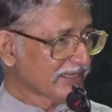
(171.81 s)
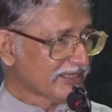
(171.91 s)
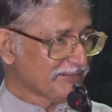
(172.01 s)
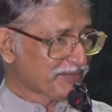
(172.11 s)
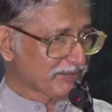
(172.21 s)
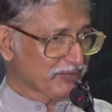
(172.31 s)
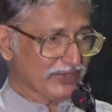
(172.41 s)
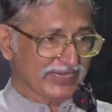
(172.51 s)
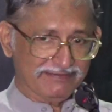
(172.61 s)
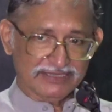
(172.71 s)
कि प्रभु
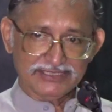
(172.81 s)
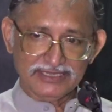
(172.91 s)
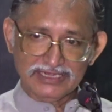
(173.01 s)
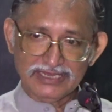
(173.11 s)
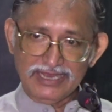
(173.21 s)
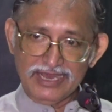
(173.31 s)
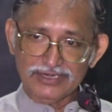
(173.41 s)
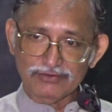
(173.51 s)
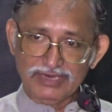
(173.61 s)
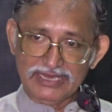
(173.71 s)
के वचन का
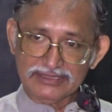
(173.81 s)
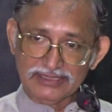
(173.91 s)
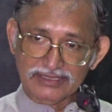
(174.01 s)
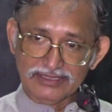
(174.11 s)
अनुवाद